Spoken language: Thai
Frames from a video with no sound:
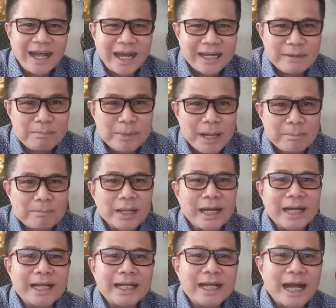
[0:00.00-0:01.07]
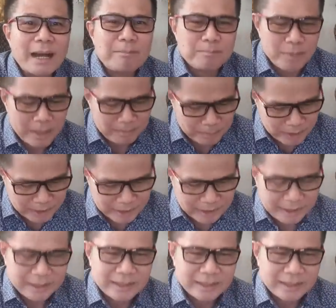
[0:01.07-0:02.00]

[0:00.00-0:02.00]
อันนี้เปรียบเปรยนะครับเปรียบเปรย